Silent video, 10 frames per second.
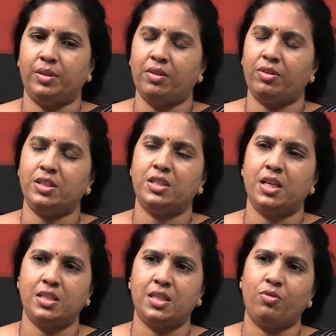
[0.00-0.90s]
ఏదైనా
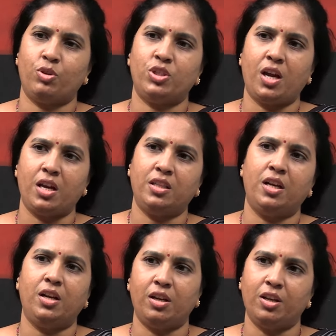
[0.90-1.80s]
చేస్తే వచ్చిన
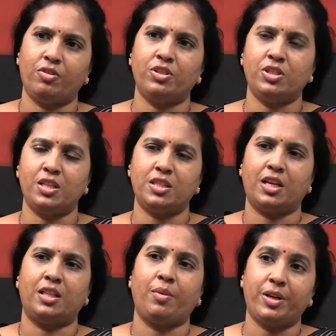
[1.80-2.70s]
ఐదేళ్లలో ఏమైనా చేస్తే
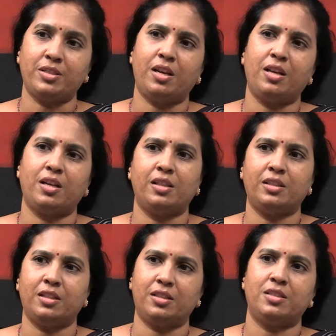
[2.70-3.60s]
కదా ప్రజల్లోకి
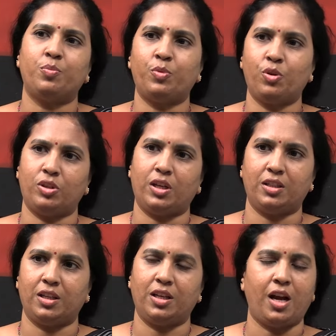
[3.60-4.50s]
వెళ్తే ఏదైనా
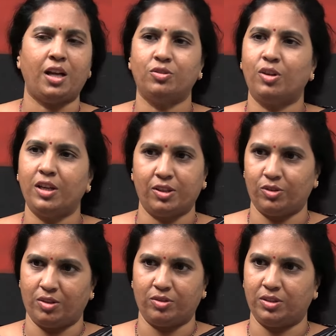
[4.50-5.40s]
చెప్పుకోవటానికి అది కూడా
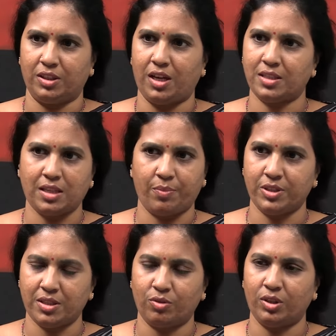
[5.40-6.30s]
లేకుండా ఉంది ఆ
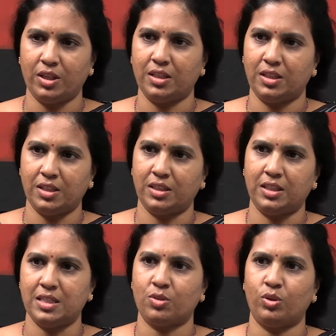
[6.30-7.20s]
సమస్య కూడా ఏదైనా
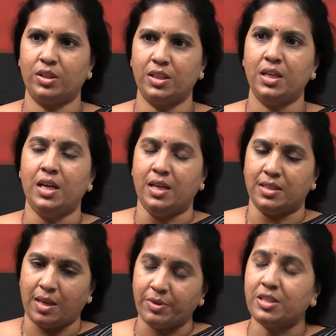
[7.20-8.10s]
తీసుకొని
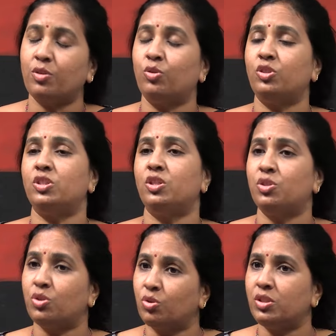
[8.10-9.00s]
సమస్యల గురించి
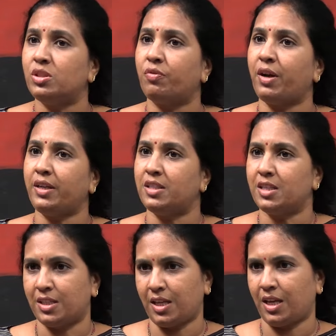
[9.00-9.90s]
ఇష్యూ గురించి ఫైట్
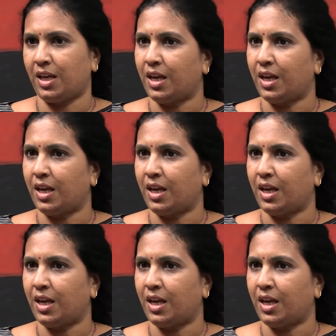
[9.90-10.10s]
చేసే